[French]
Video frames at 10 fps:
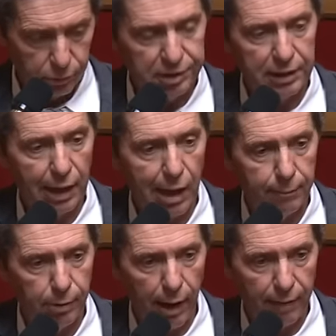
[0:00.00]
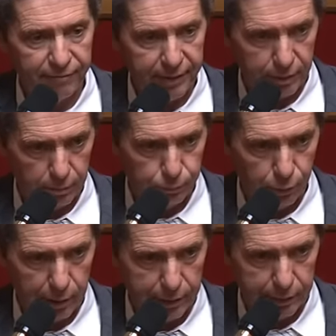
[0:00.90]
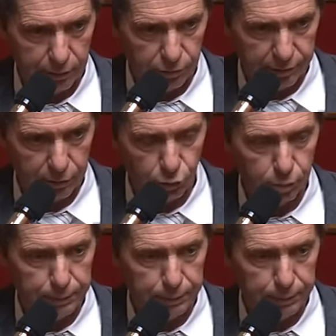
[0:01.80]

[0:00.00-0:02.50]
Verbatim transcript: considérables à faire pour aller dans un centre